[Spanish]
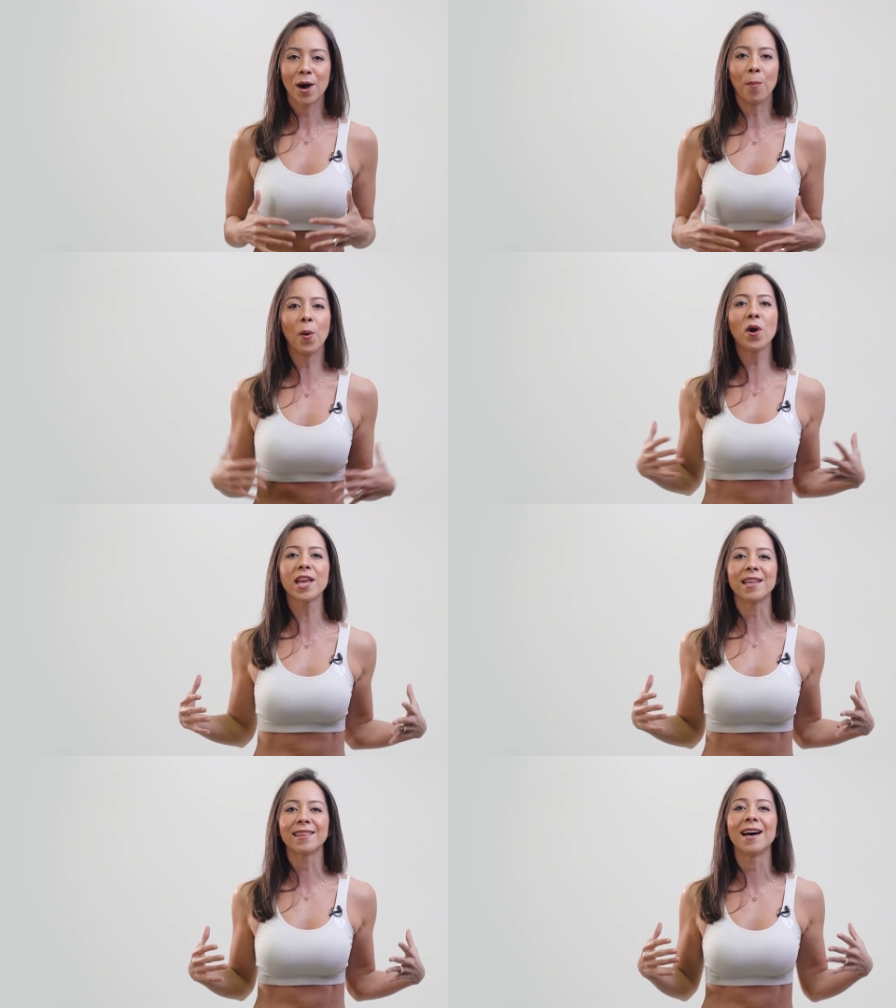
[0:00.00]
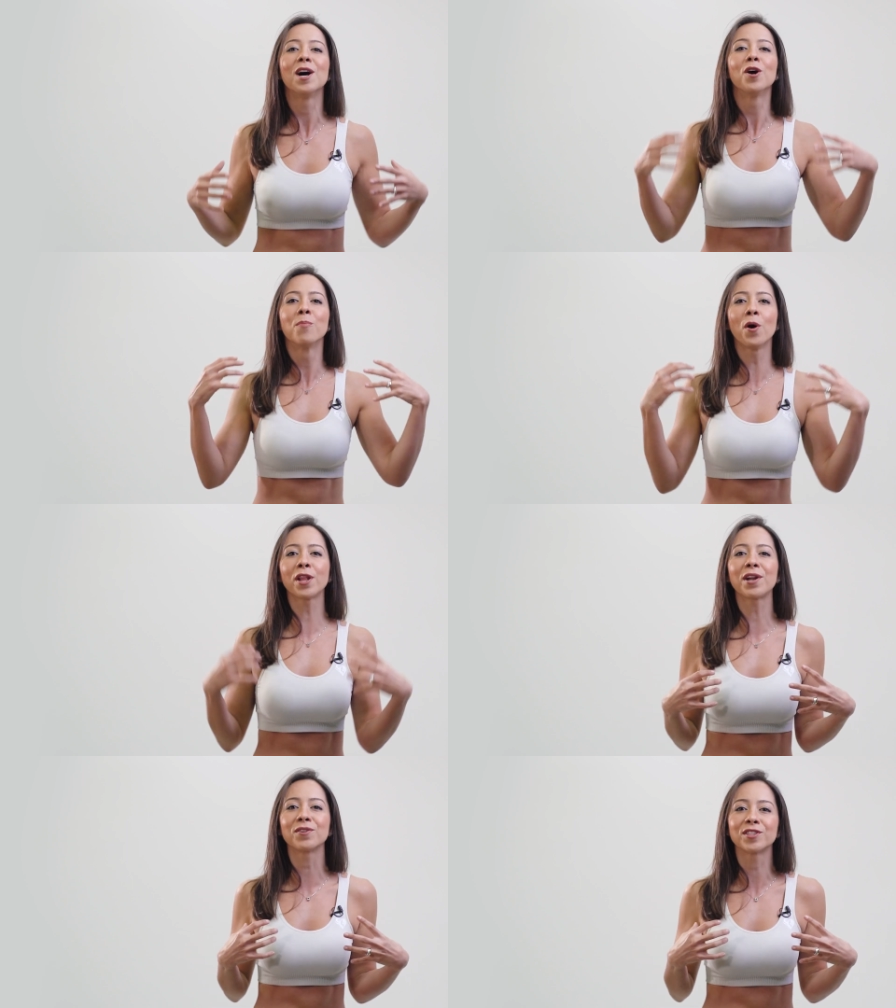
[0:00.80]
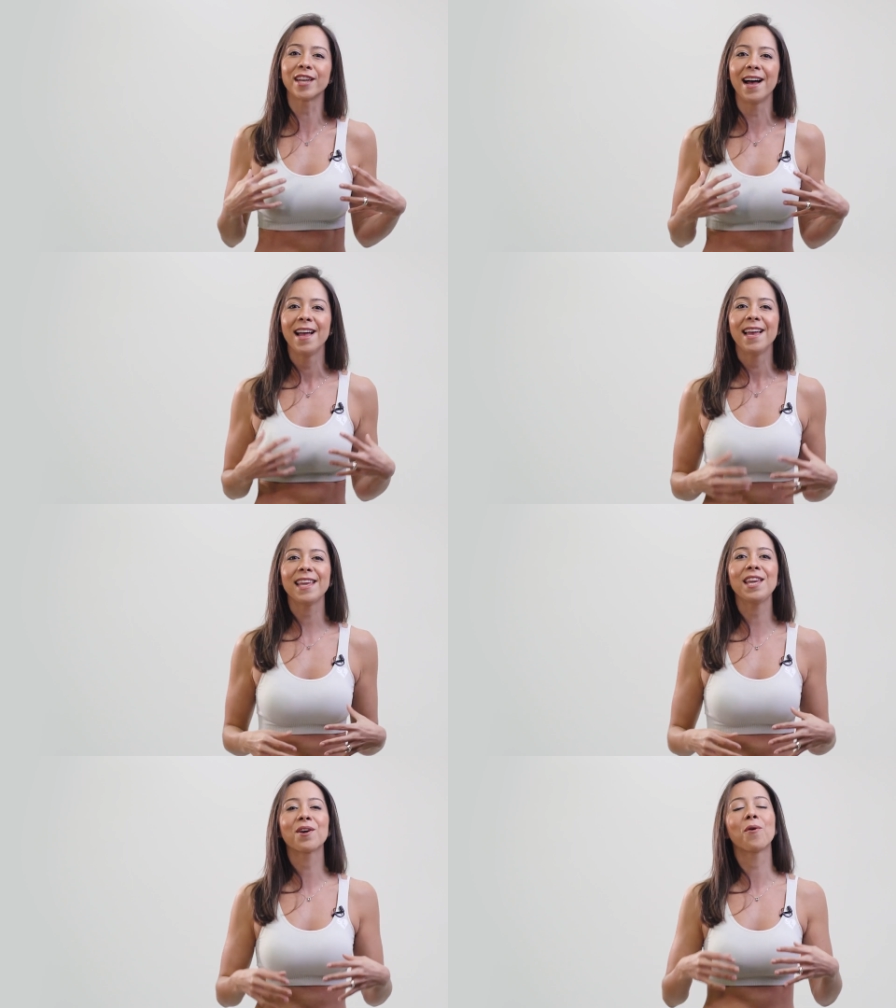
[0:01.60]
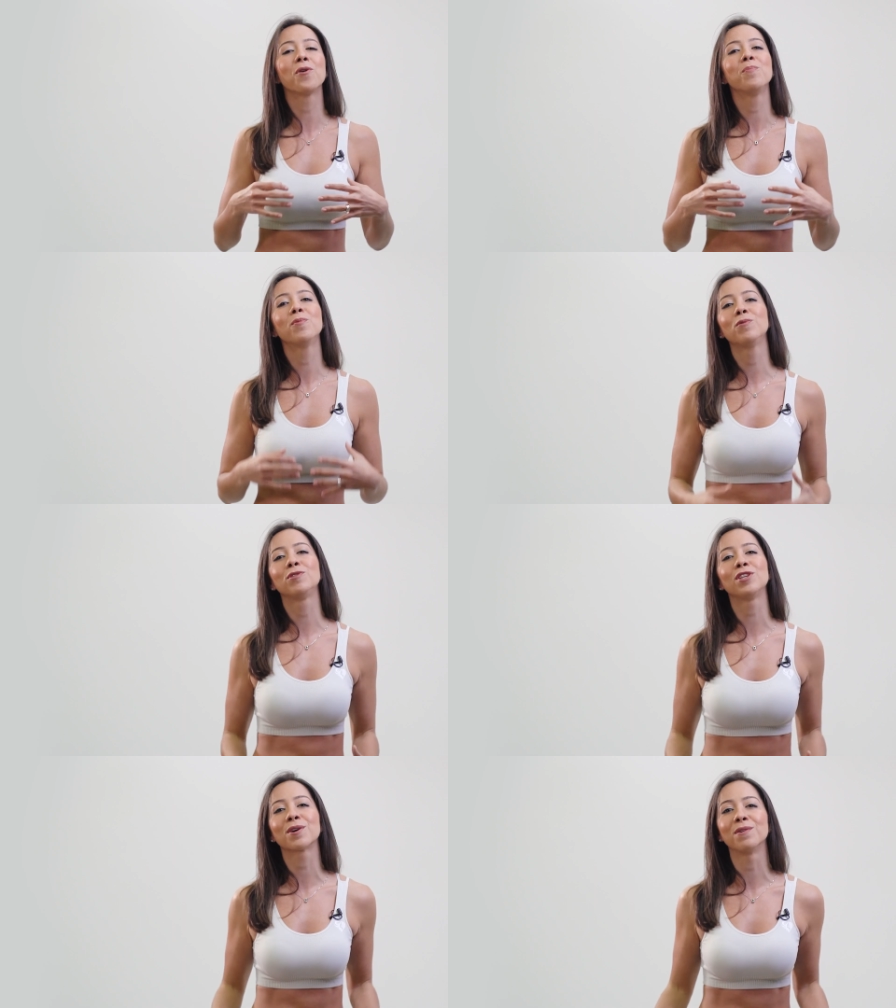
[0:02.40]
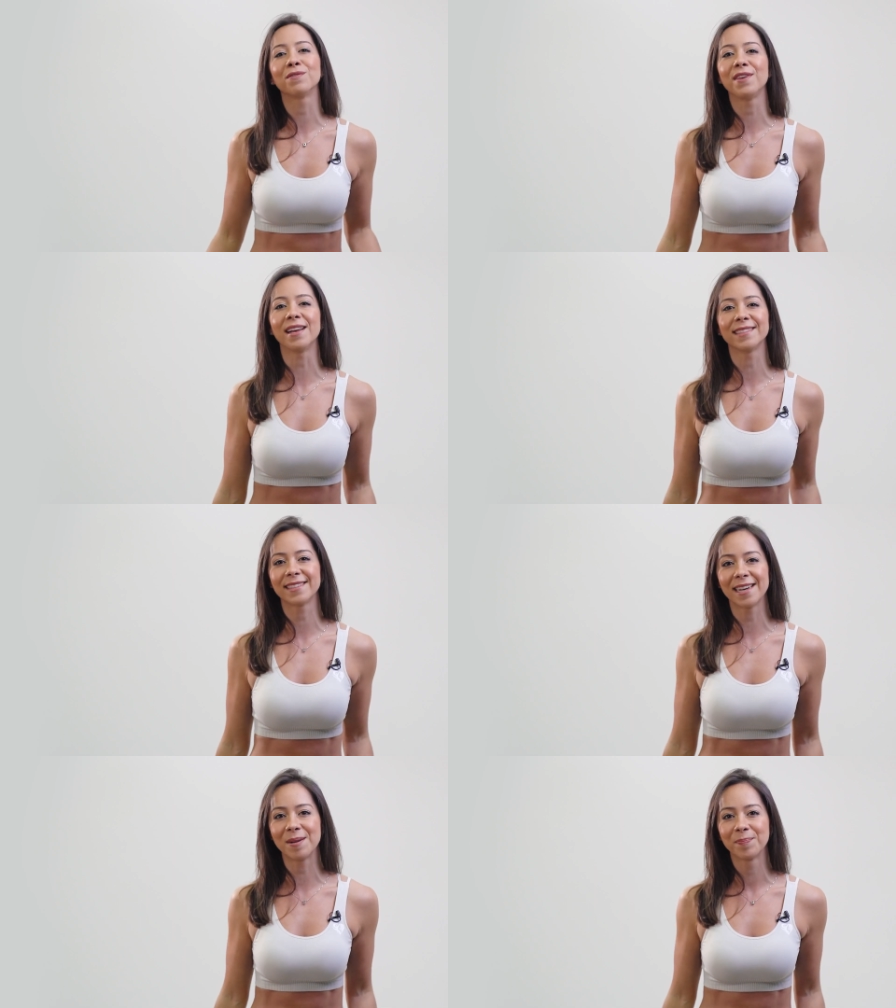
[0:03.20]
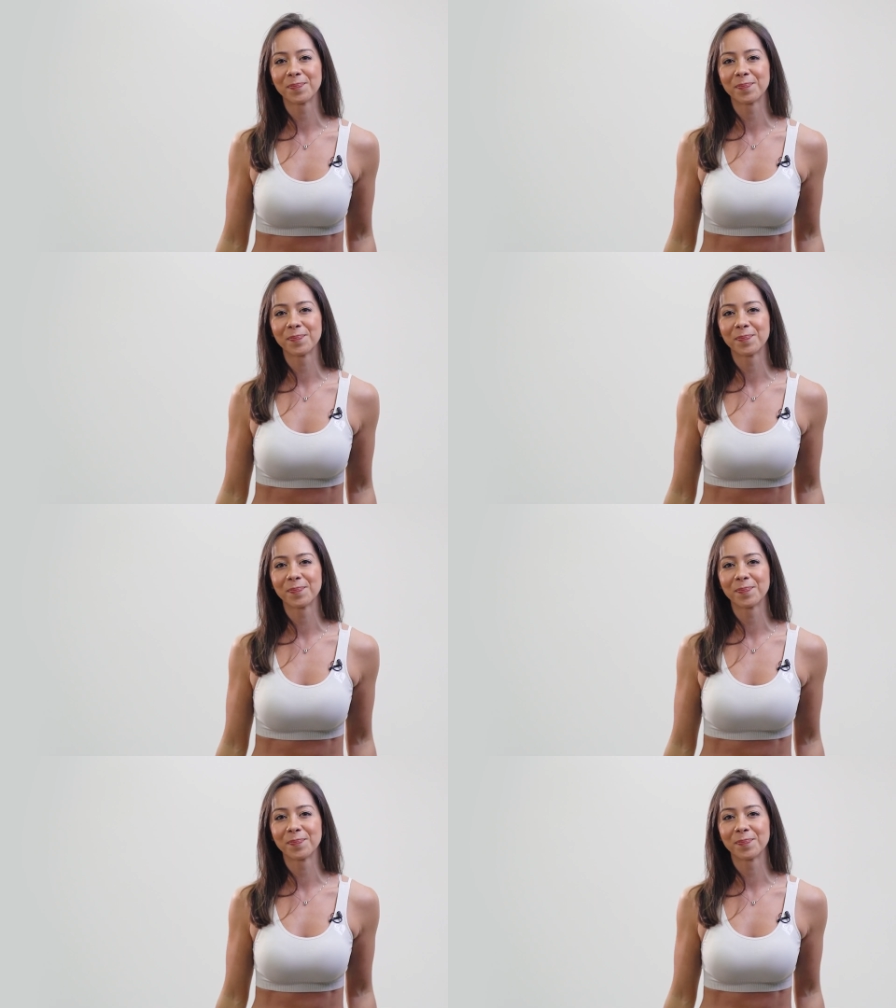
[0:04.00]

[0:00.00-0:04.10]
bonita, poderosa y con mucha confianza.